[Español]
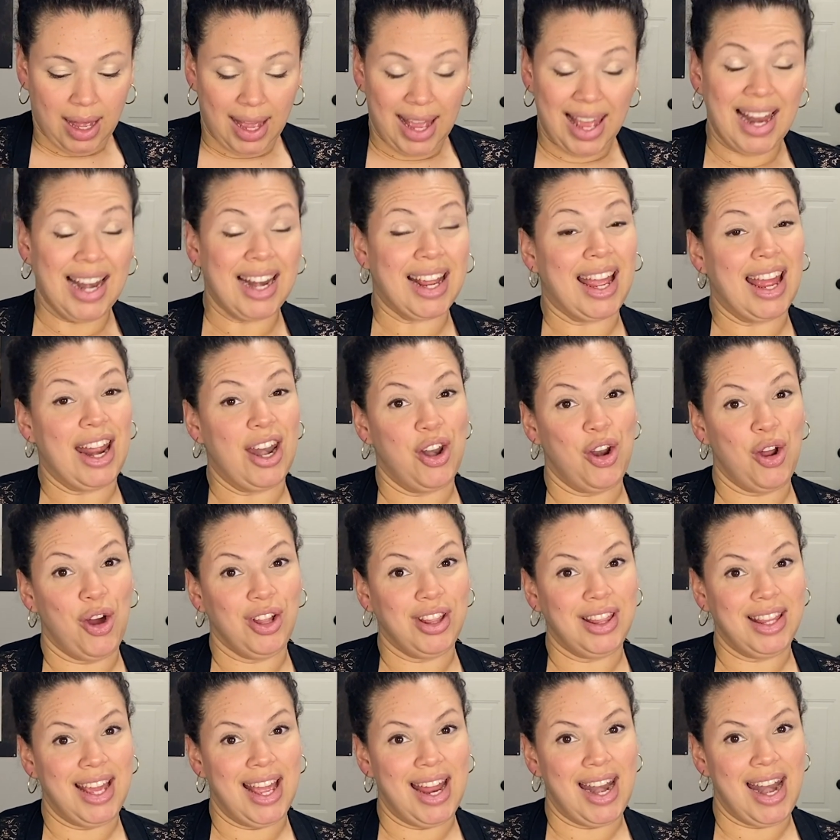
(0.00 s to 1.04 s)
el que
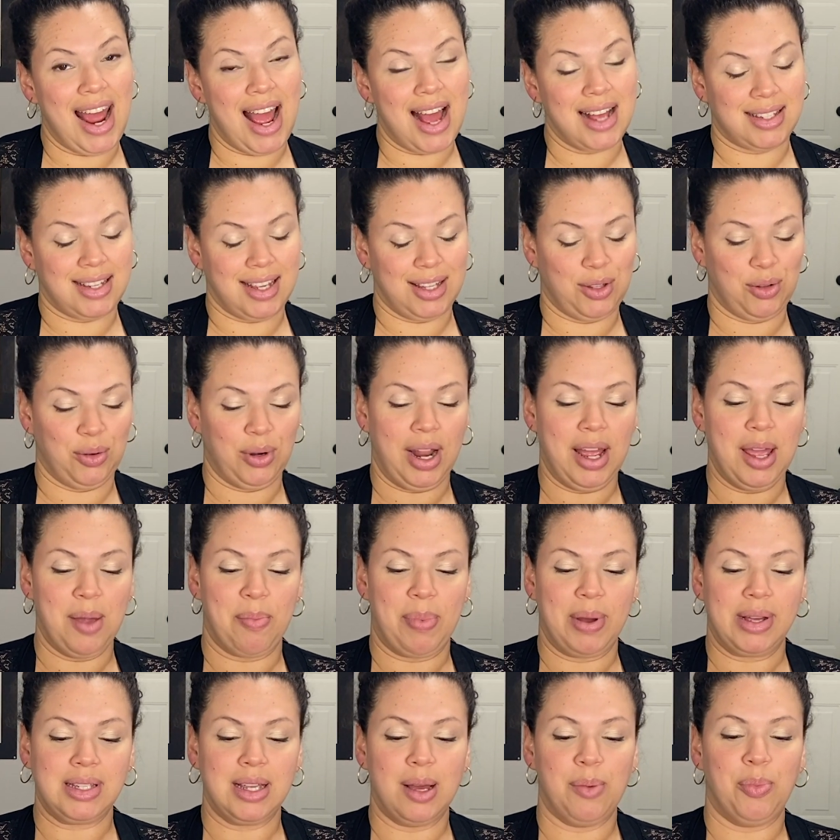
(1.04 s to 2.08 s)
no tiene aceitunas y
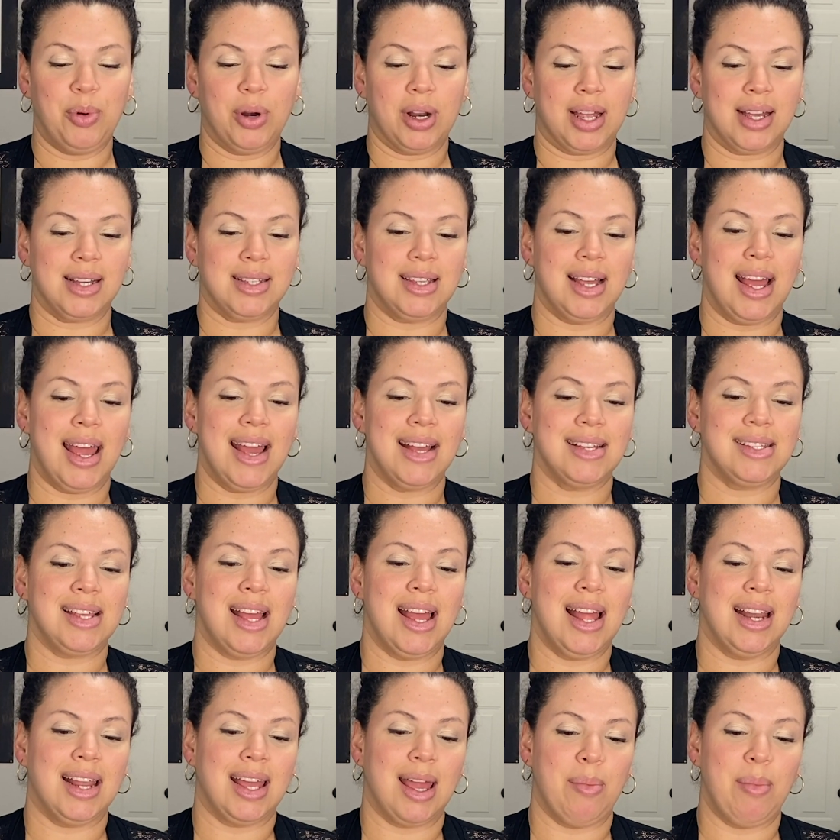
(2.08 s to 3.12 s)
pasas porque ese es
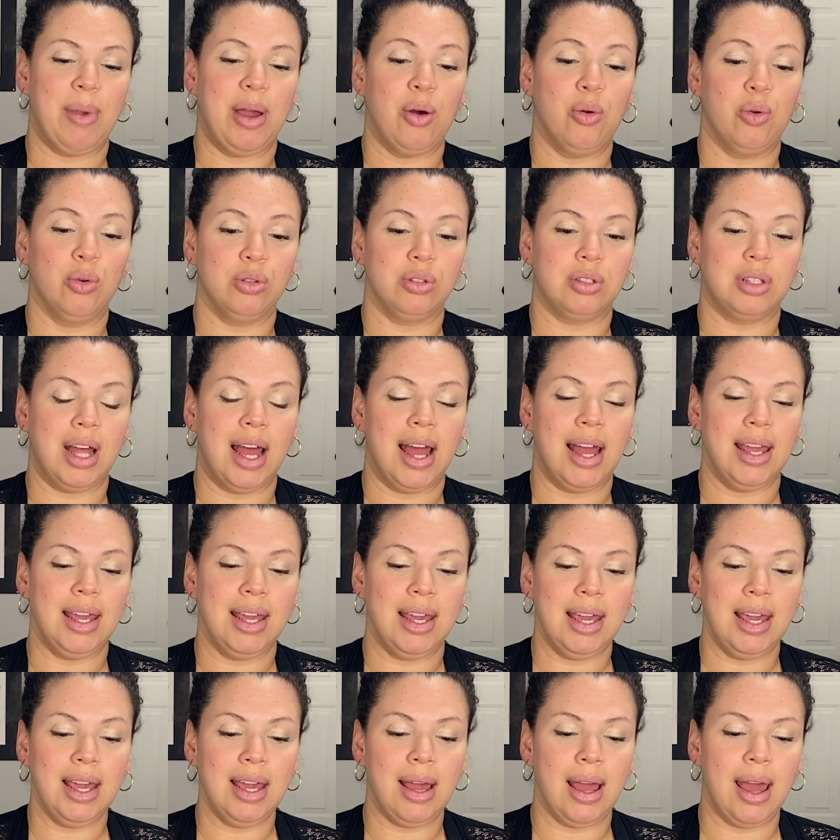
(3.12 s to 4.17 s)
el que me gusta
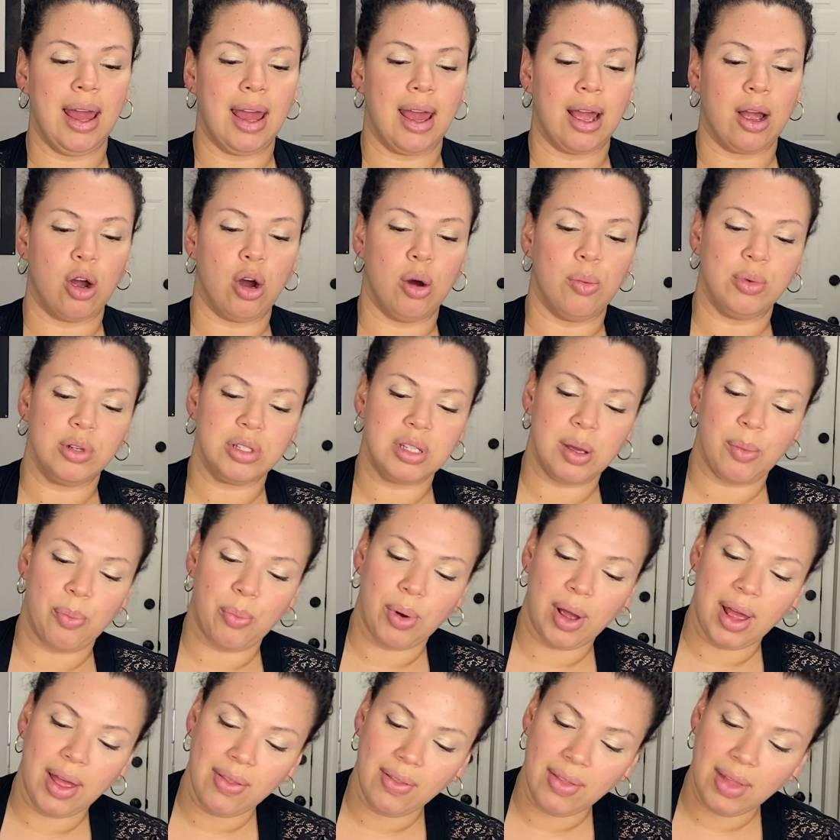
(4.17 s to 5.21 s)
y eh, como se
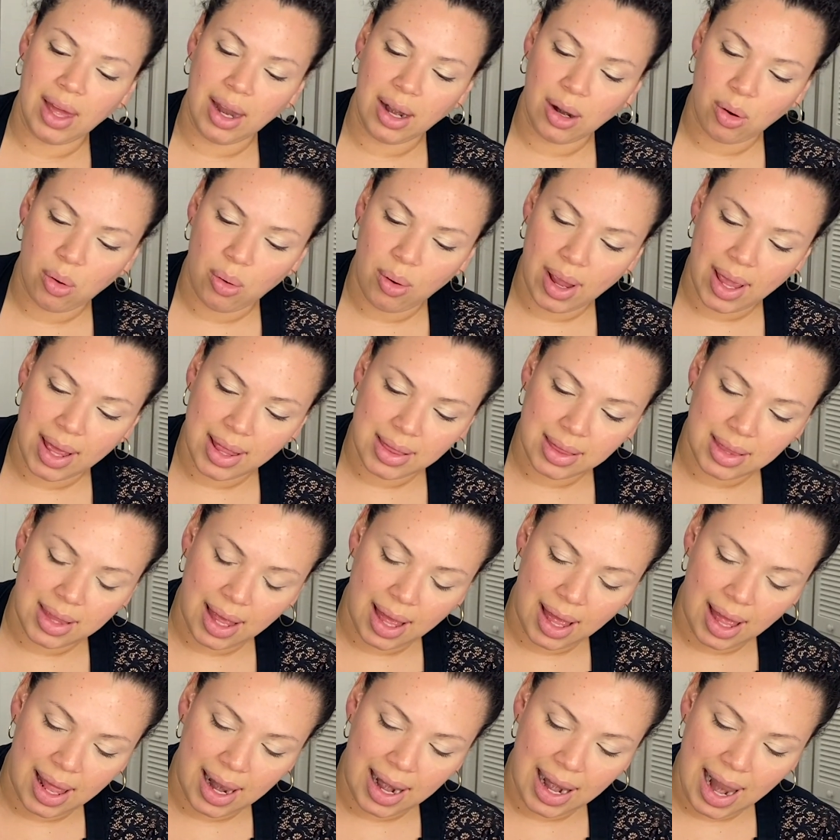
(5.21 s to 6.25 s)
pueden dar
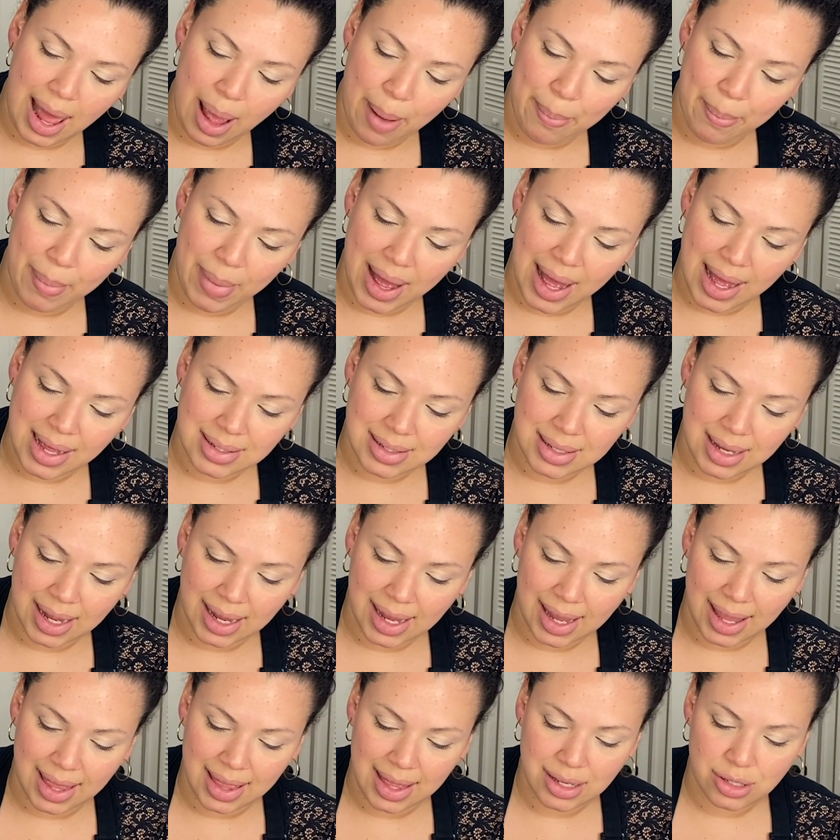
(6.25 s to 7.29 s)
cuenta la masa
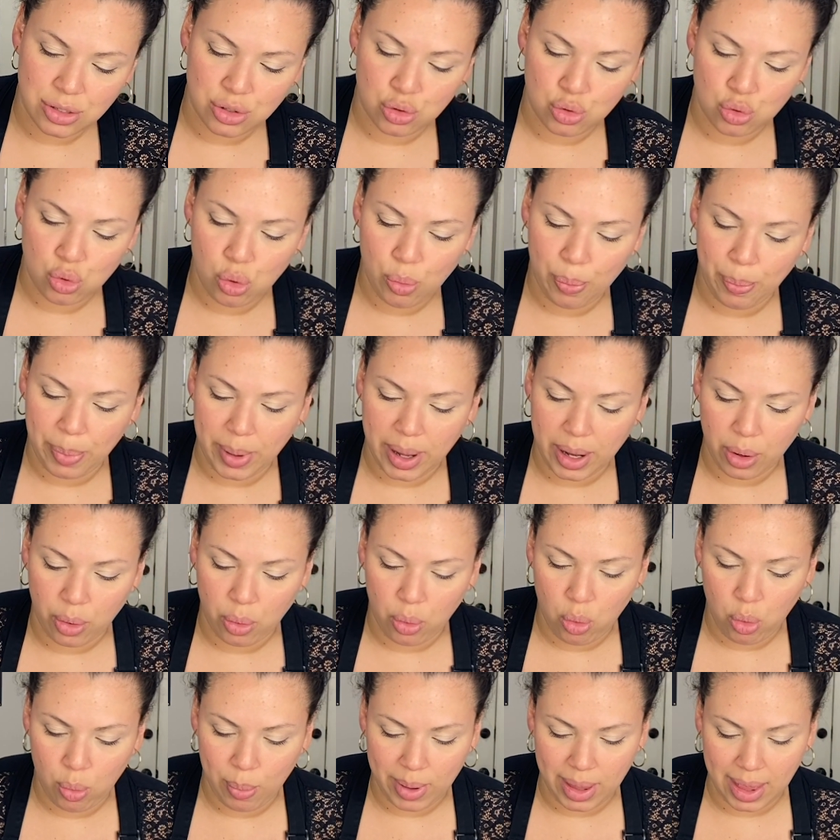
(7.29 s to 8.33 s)
queda súper
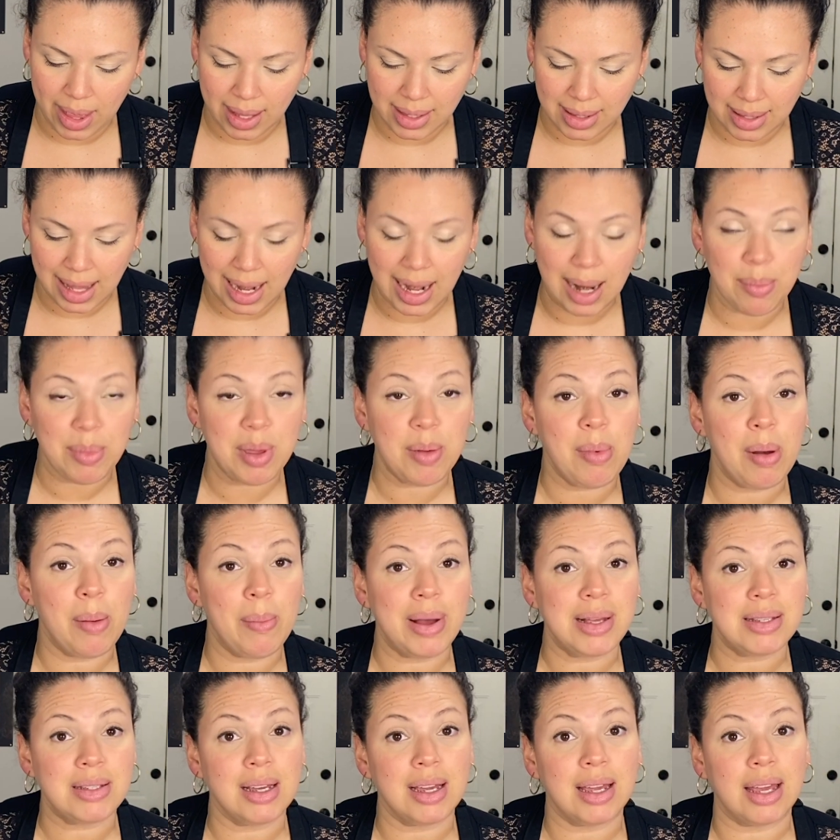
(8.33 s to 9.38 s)
húmeda. Esta es la misma
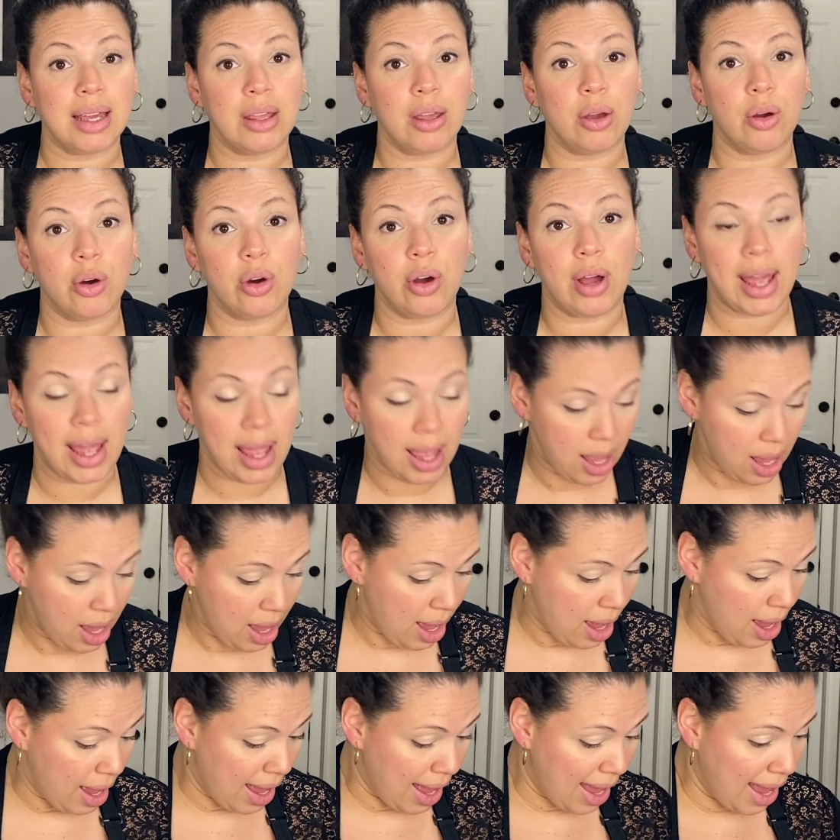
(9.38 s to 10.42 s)
masa que yo he
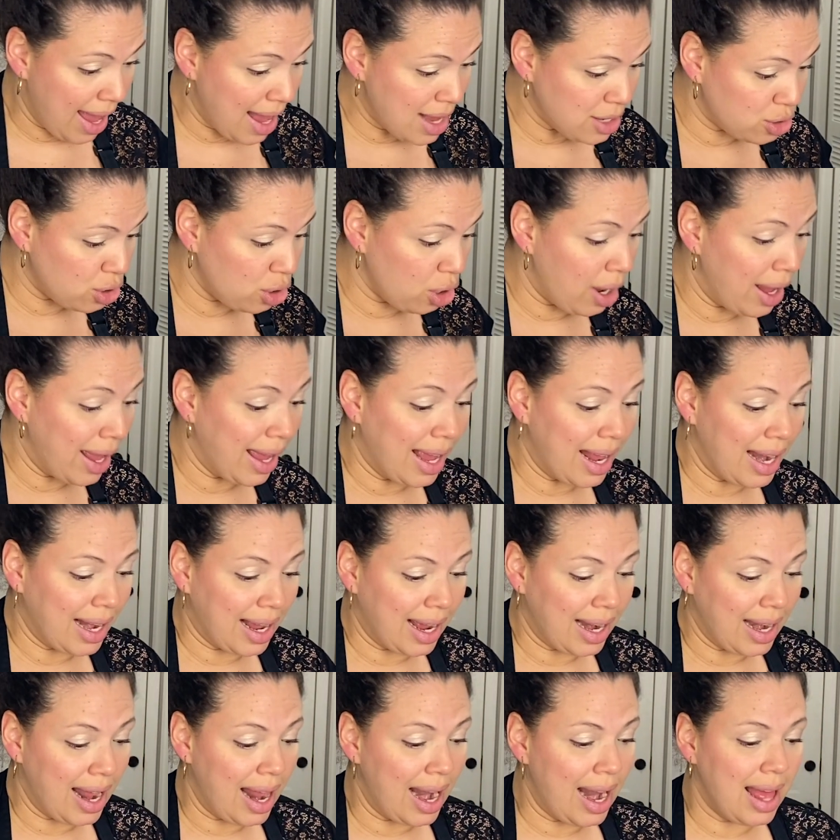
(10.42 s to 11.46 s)
hecho en el
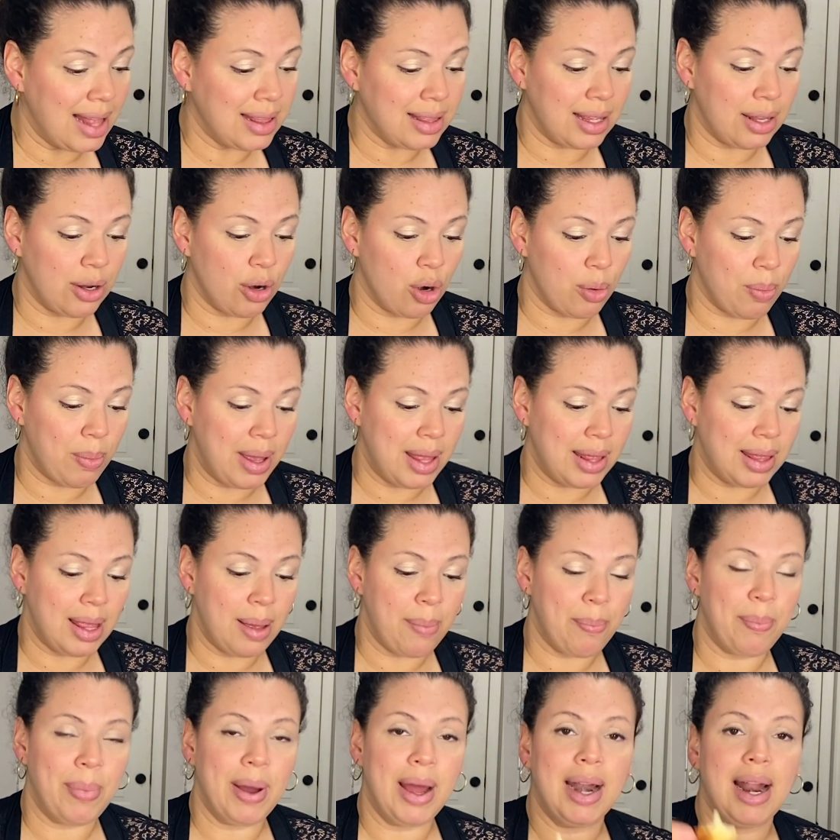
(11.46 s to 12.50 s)
canal anteriormente
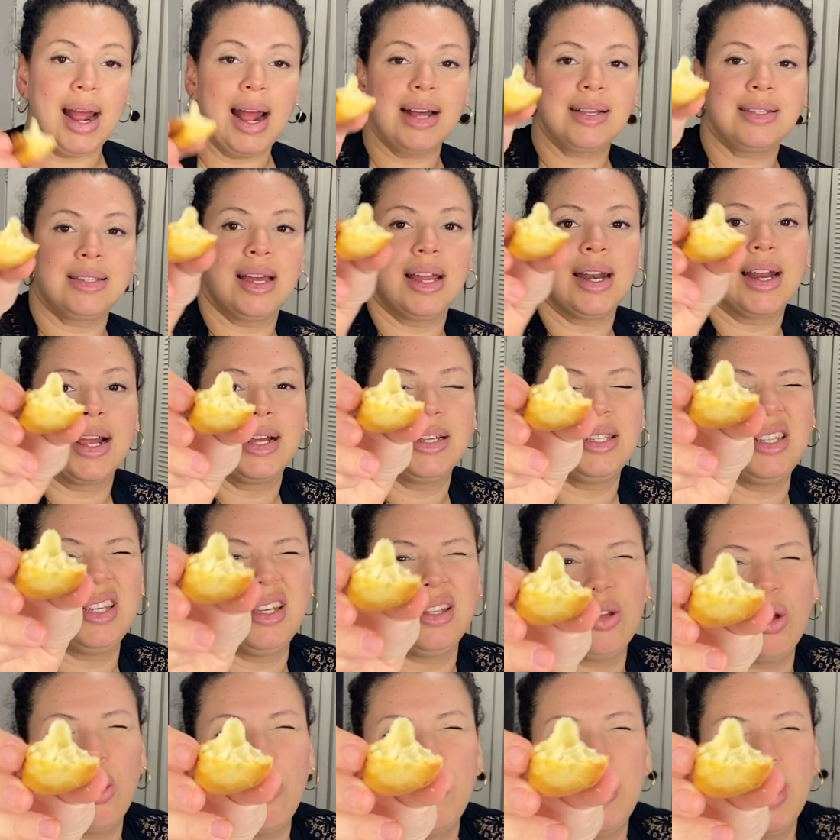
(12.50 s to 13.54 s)
para hacer
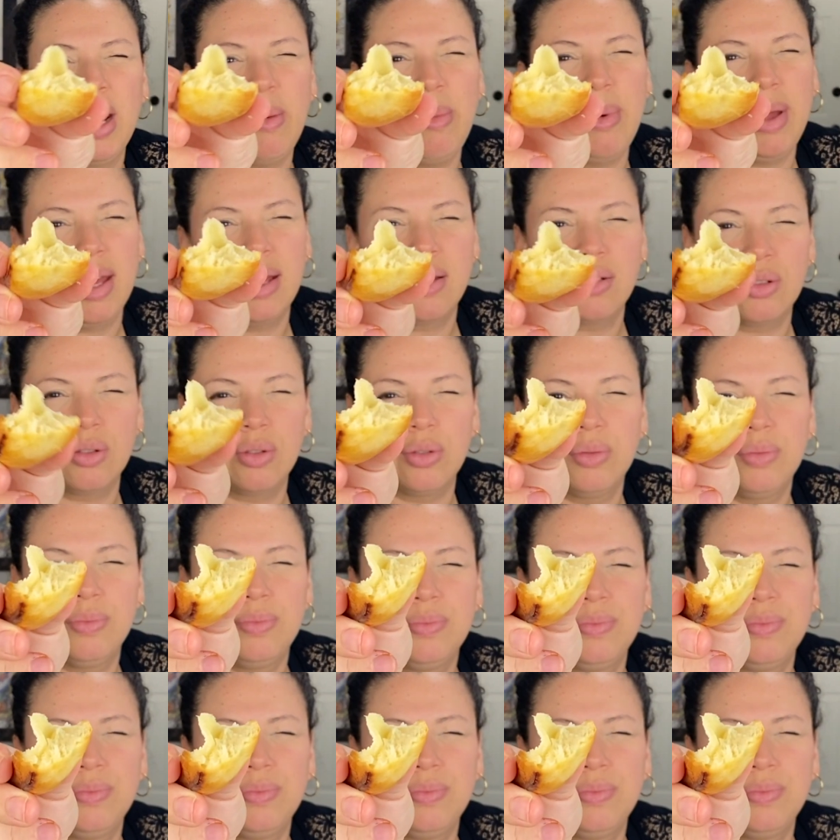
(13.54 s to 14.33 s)
cachitos, mírame eso,